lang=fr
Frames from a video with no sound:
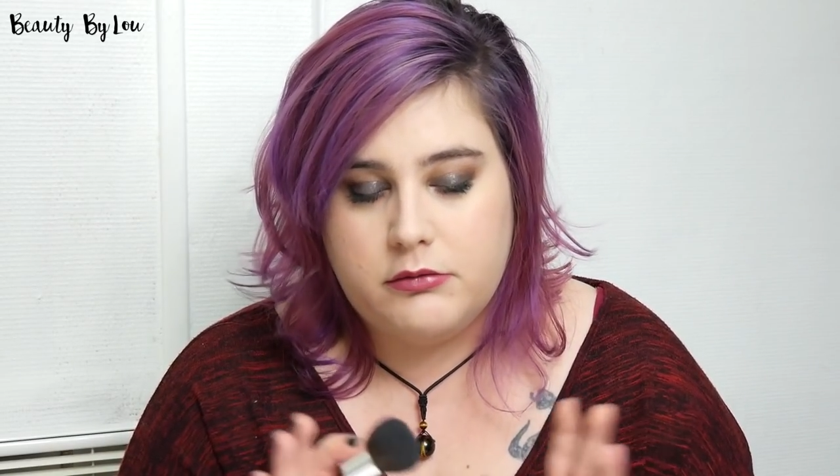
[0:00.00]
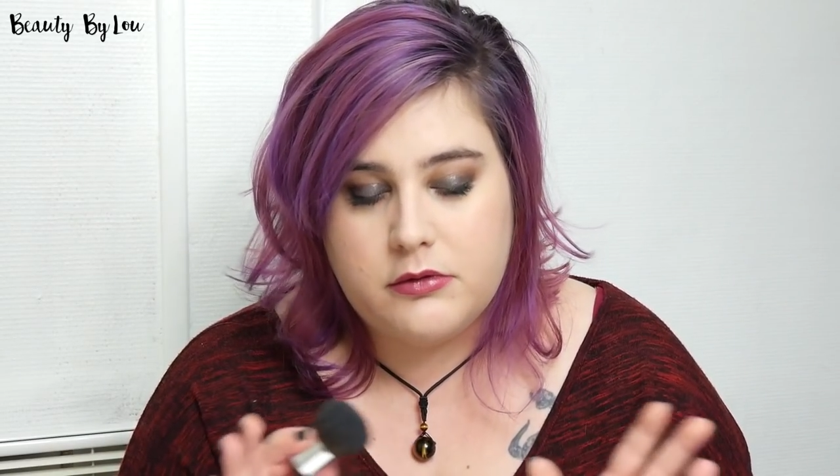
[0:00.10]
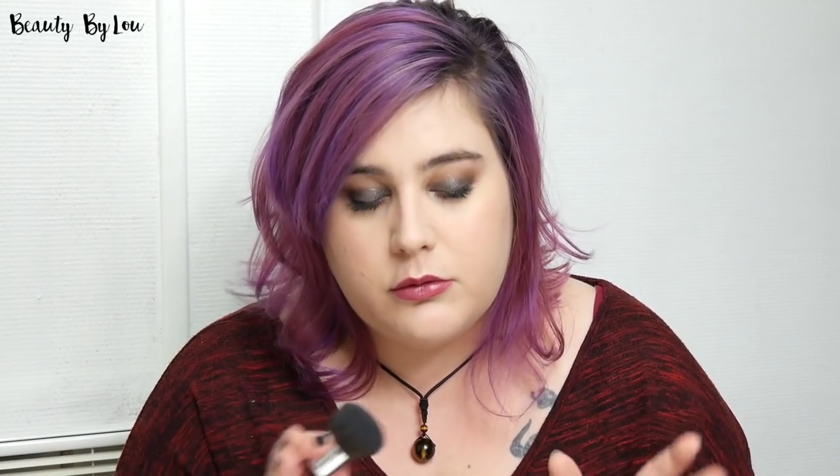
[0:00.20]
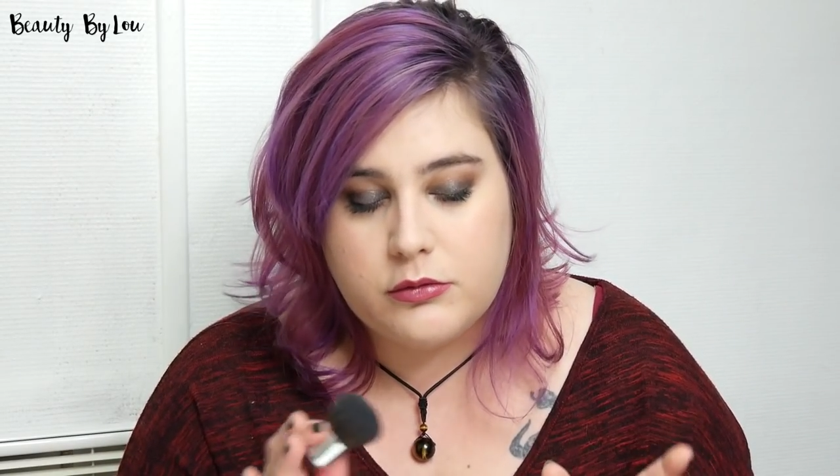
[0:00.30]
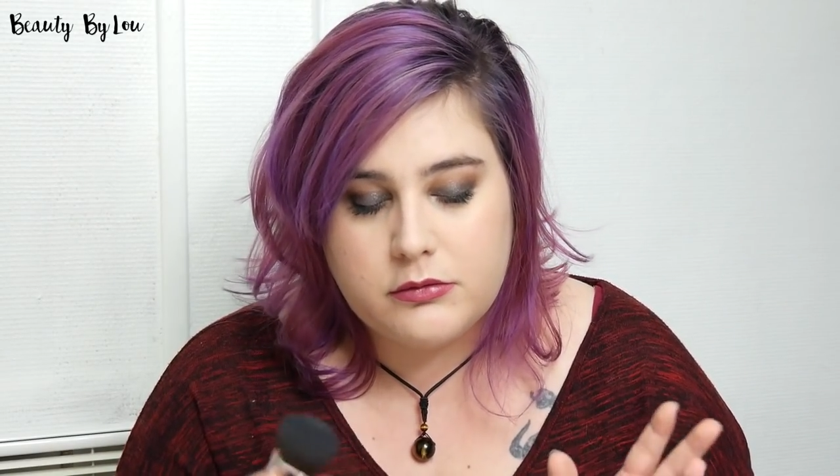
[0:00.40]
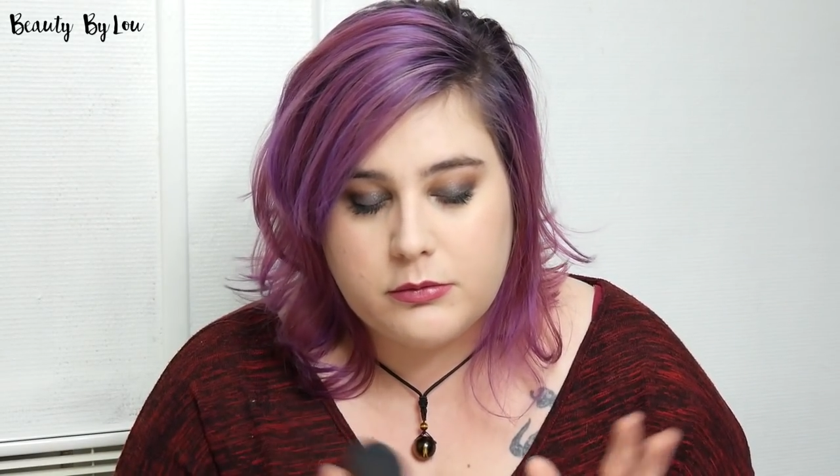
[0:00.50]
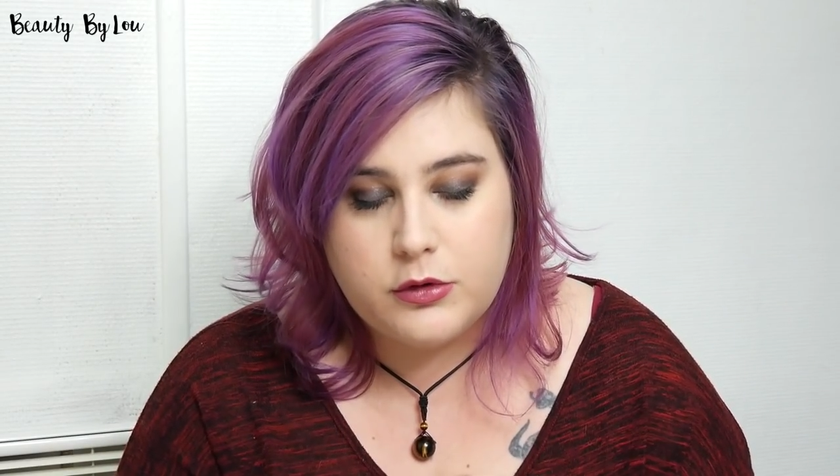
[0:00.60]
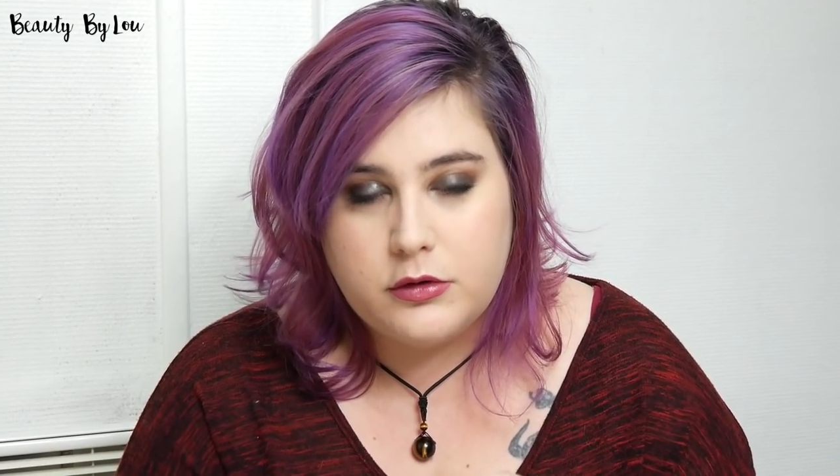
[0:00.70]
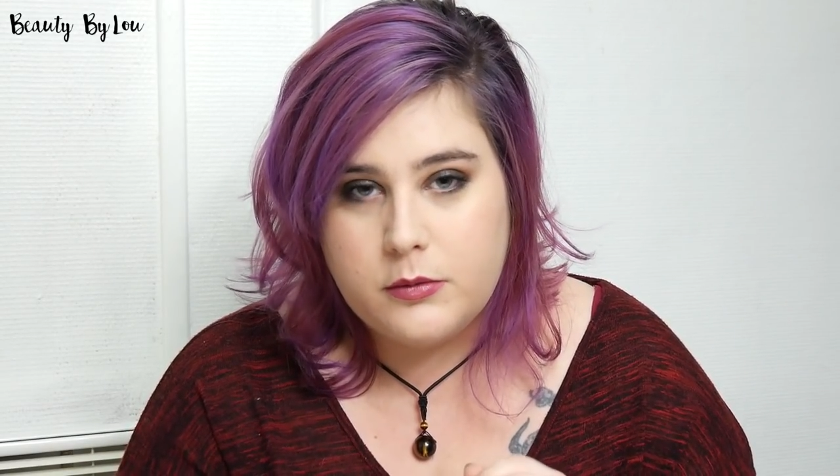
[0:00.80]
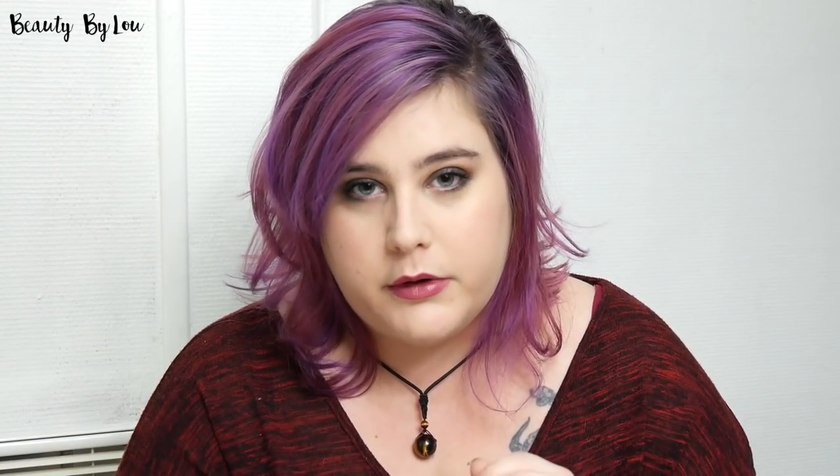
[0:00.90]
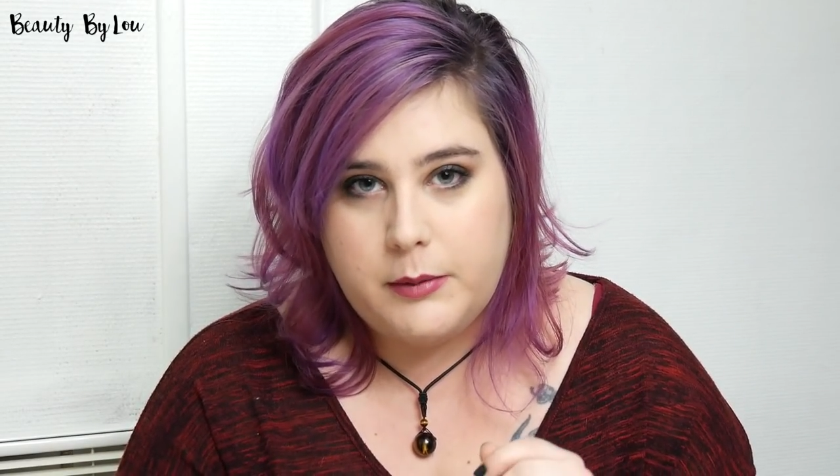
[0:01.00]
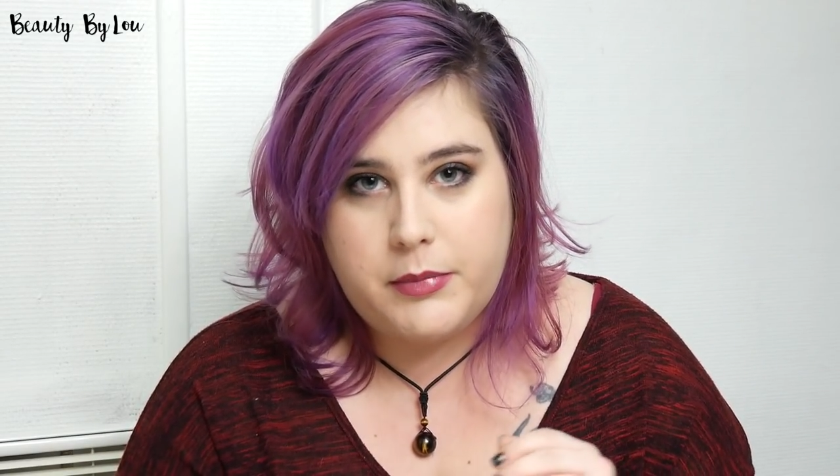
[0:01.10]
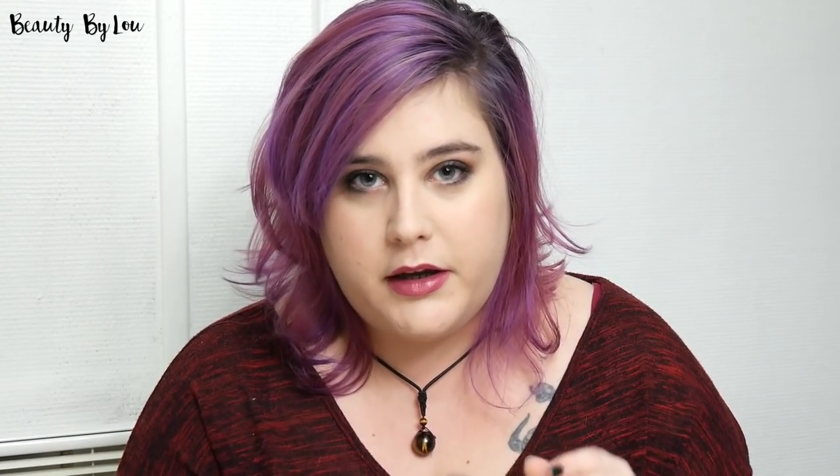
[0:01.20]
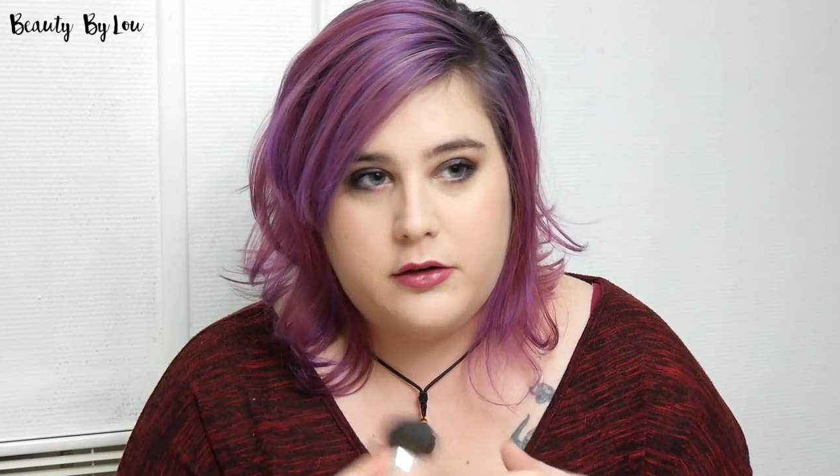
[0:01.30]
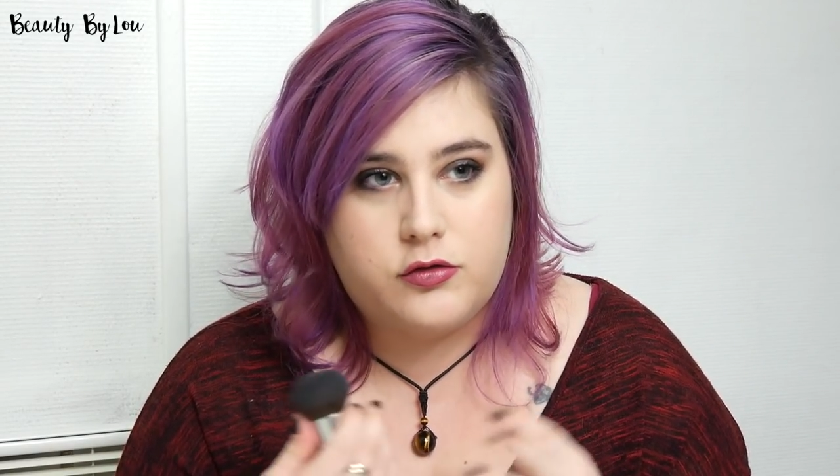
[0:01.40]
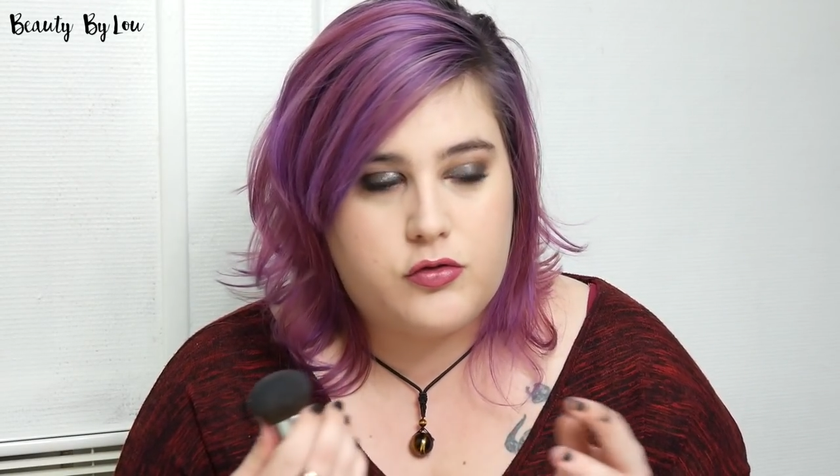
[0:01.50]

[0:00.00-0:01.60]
donc ne me demandez pas,